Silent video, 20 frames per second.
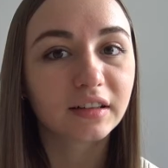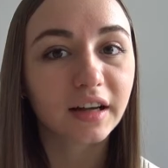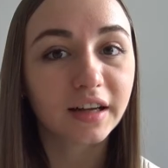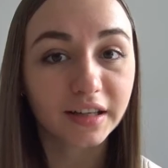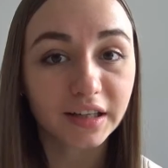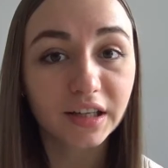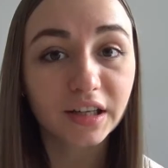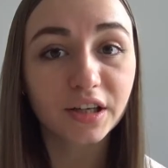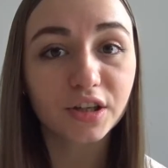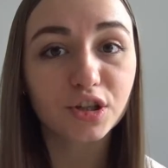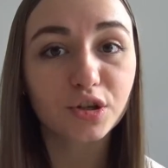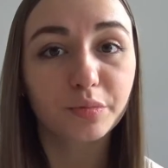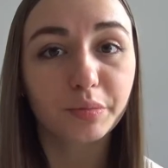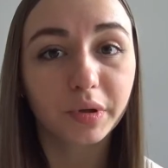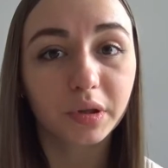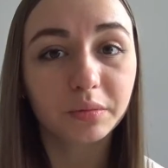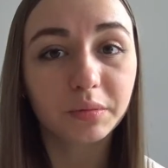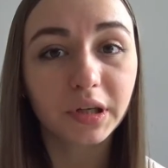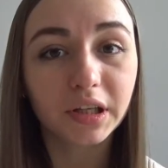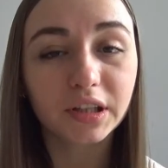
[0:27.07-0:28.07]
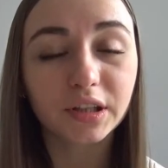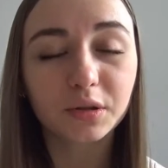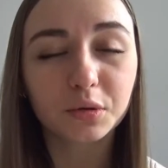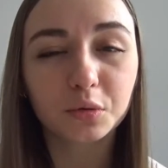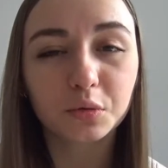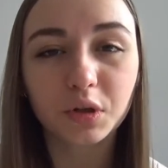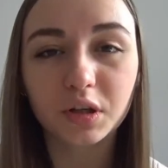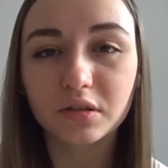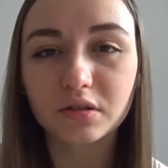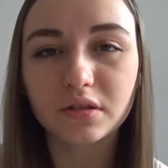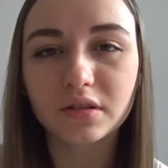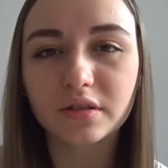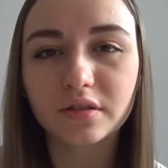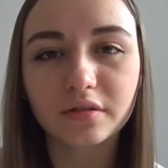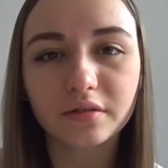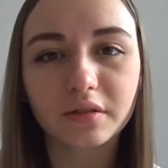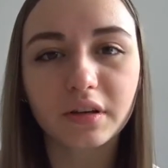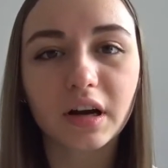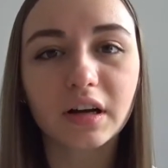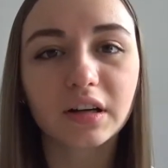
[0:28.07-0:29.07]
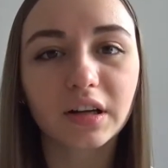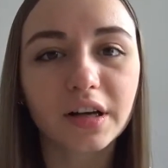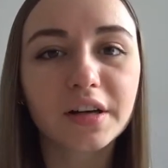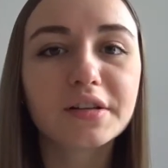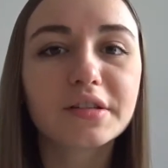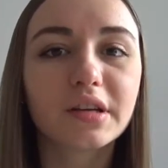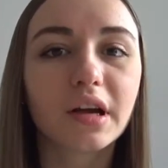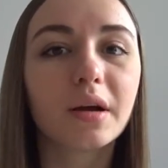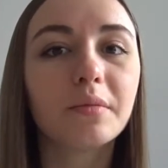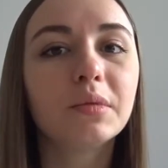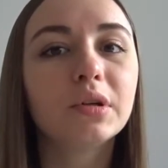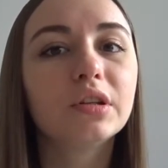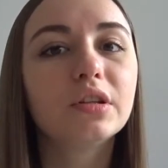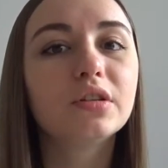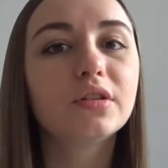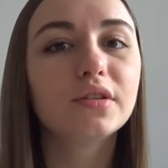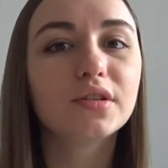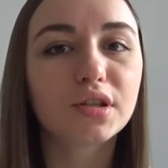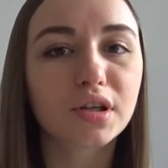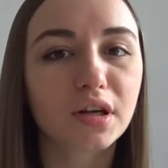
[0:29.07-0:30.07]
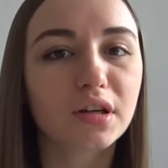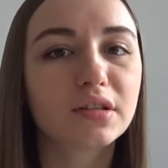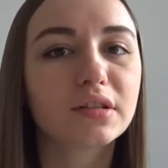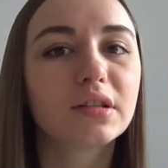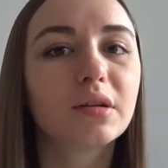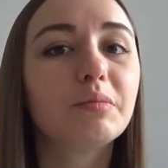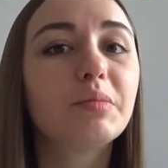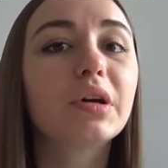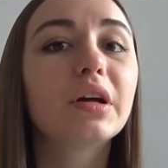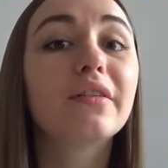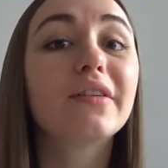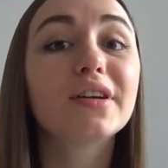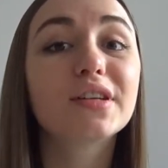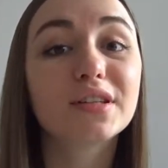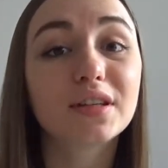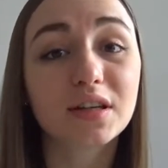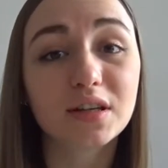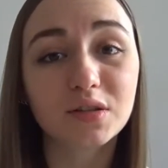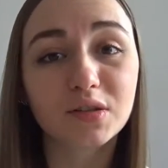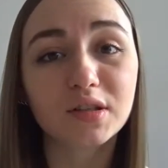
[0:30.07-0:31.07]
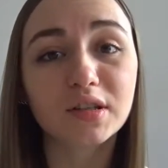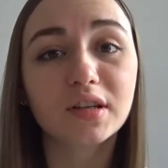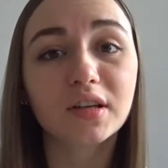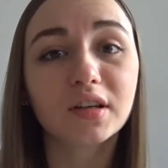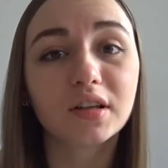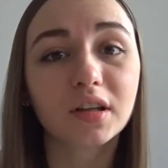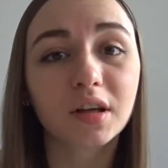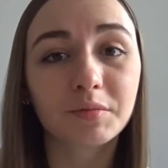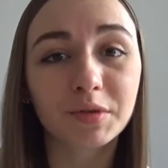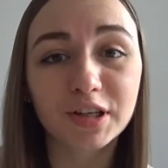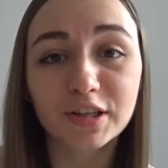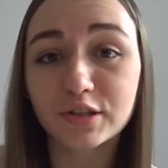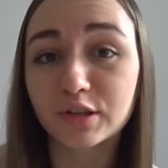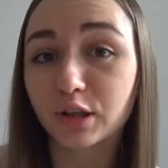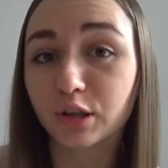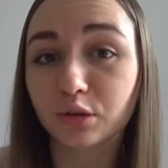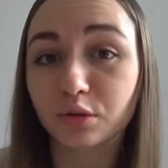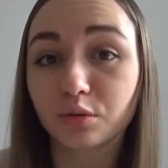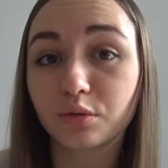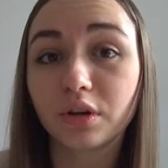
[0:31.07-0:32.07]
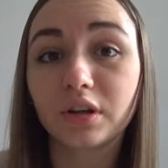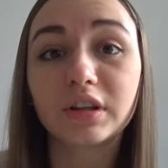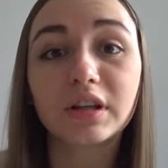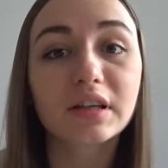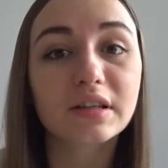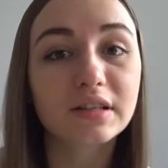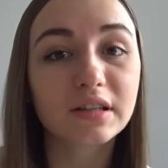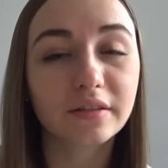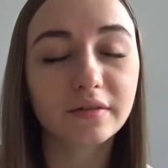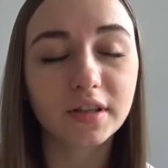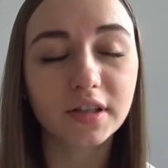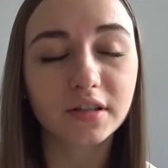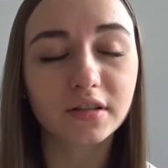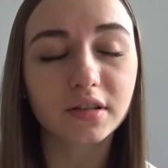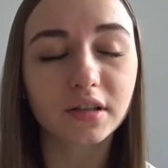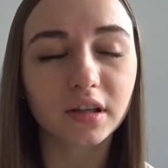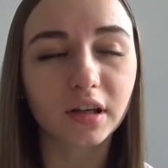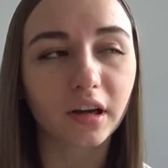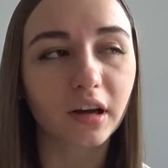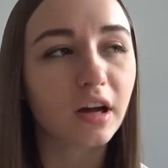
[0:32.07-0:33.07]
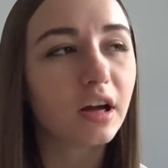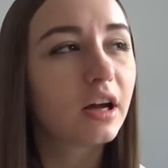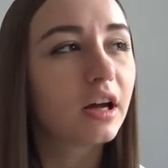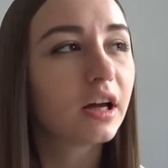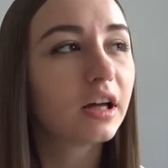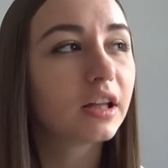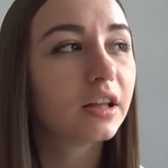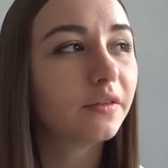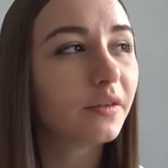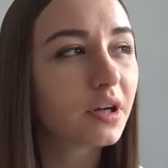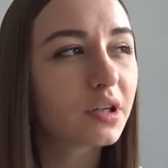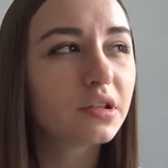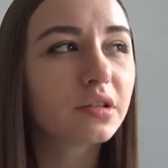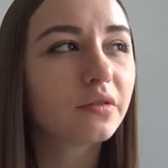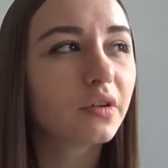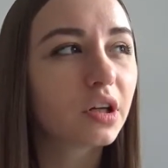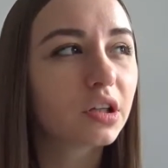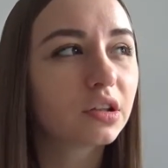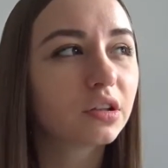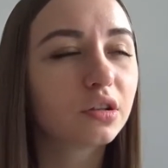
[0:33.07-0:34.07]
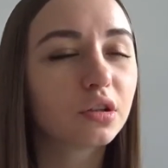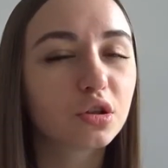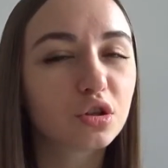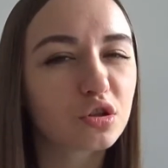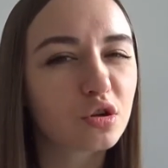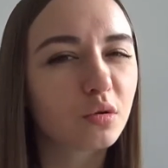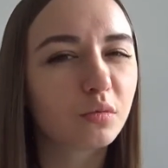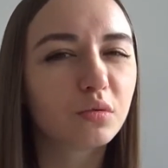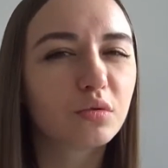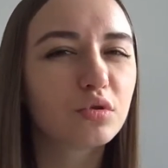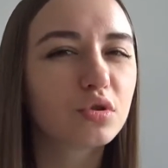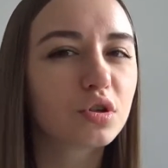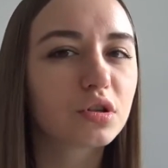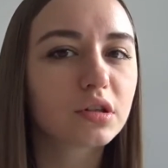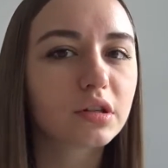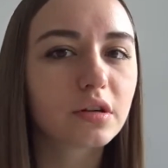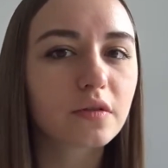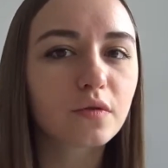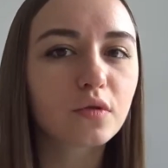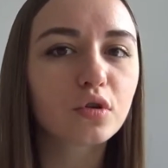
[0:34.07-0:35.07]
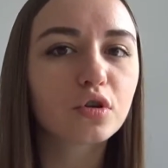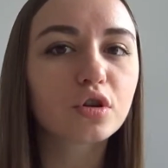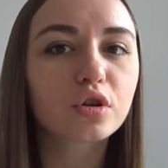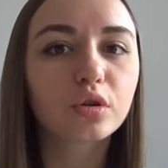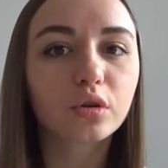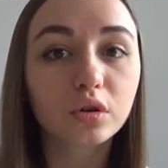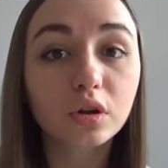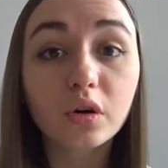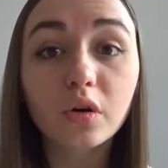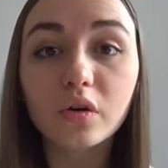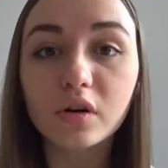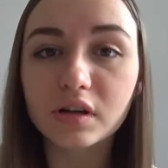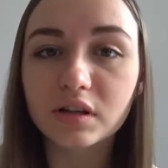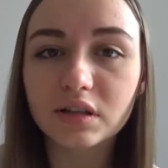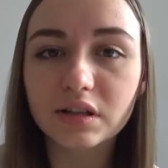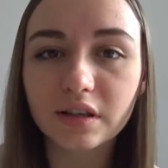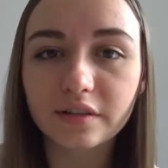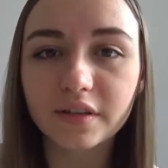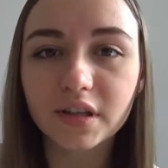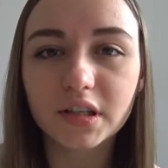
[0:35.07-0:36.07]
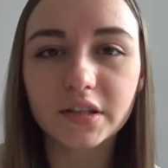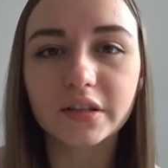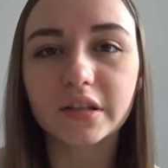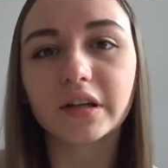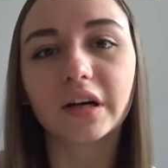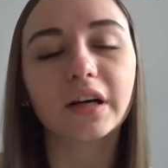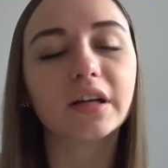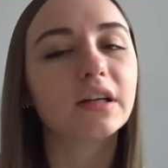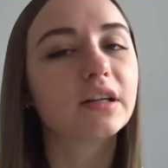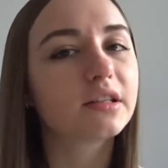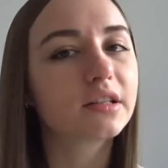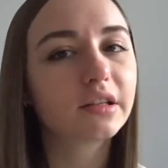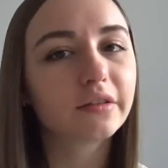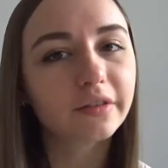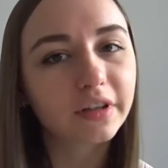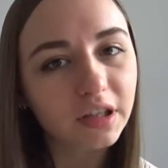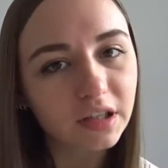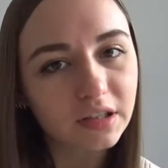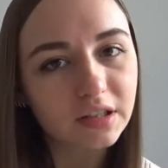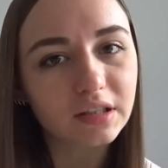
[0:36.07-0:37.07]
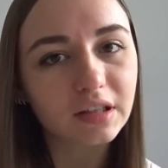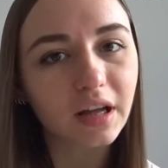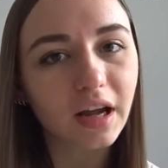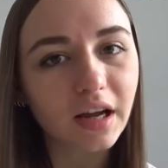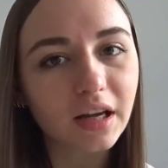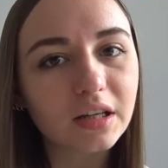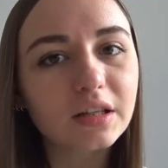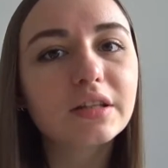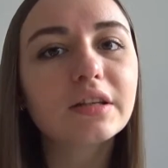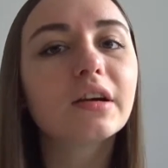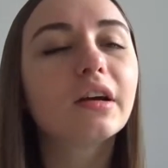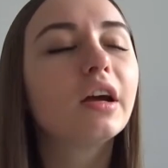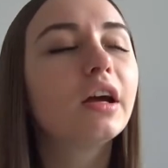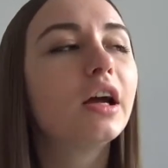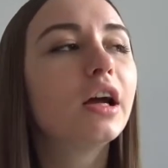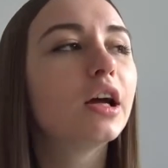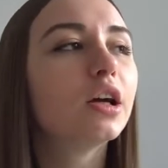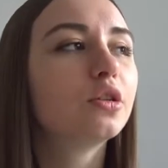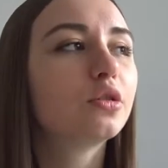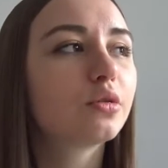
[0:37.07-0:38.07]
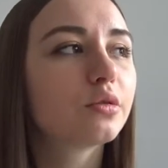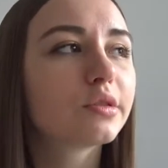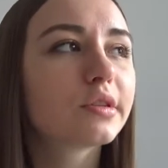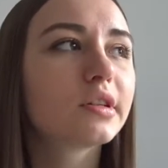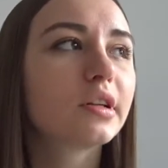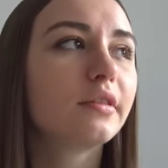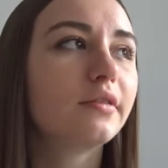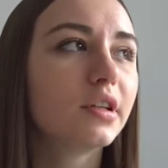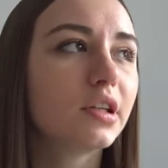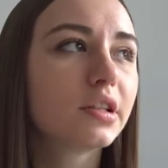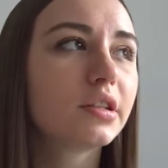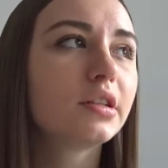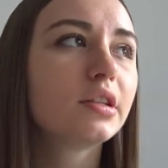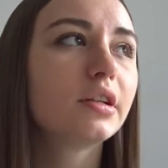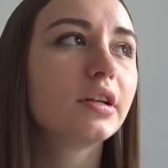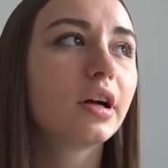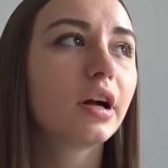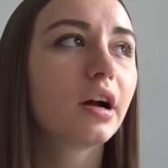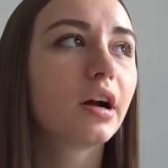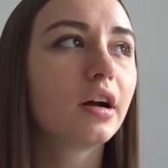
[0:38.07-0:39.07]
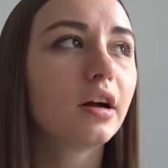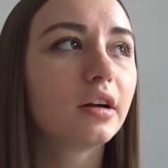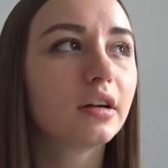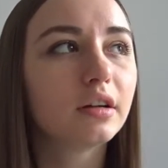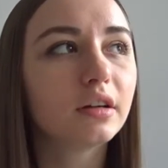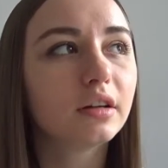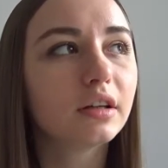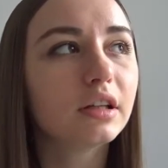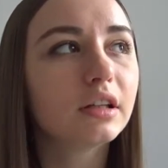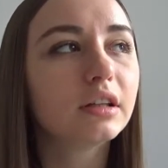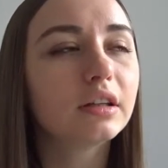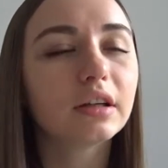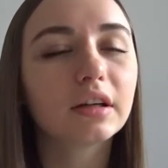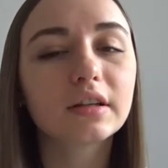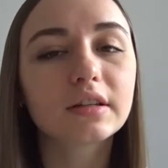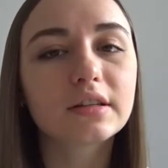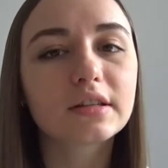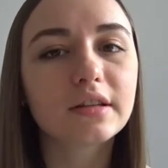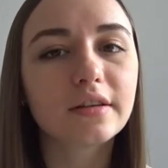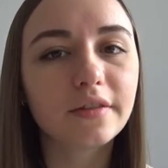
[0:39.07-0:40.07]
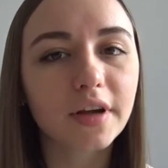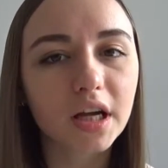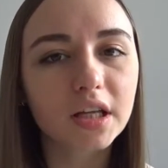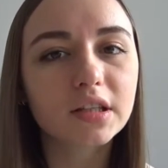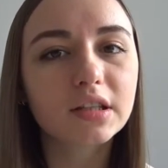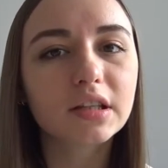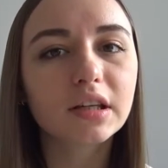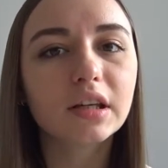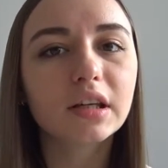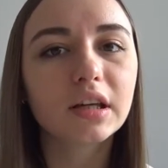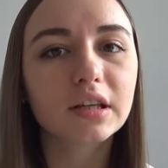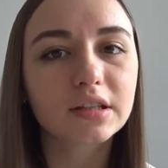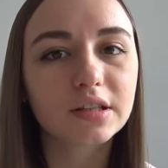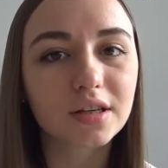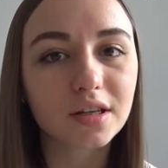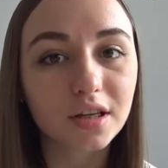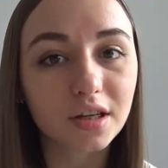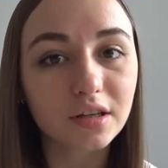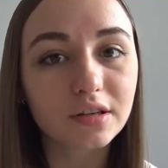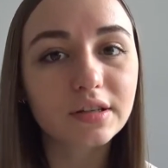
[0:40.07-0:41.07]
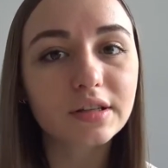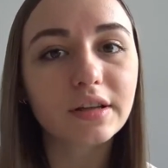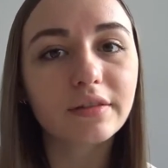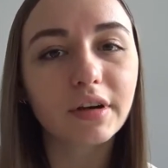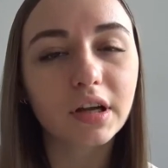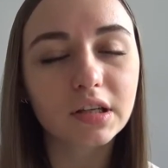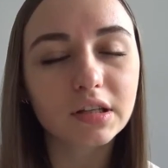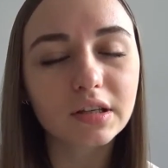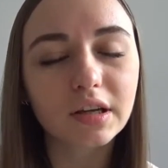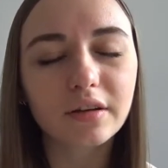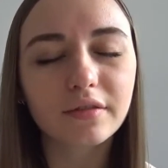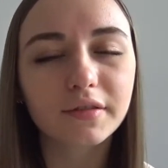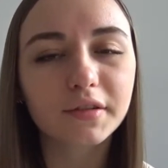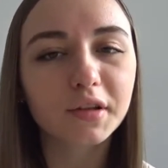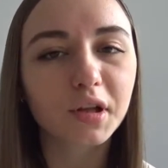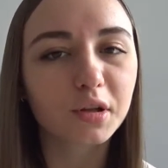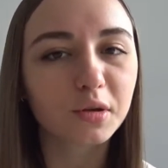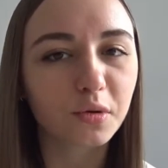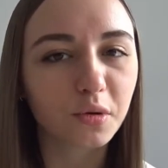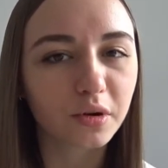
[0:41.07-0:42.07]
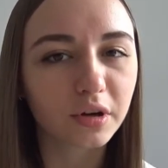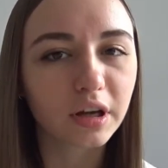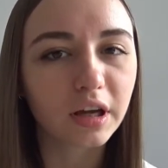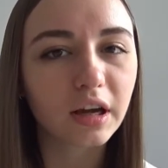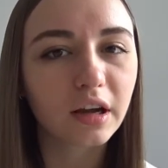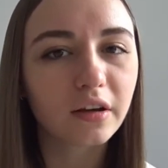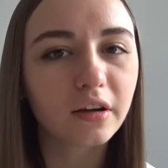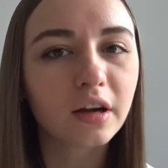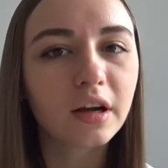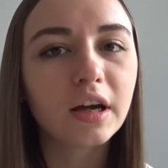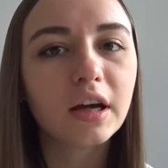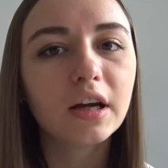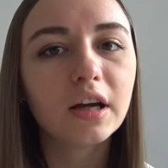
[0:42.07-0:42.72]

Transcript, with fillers: Какие же предметы у нас как экзамены сейчас на первой сессии на магистратуре на славистике? Давайте, наверное, начнем лучше с того, что такое славистика. Если вы не знаете, то славистика — это славянские языки, славянская филология.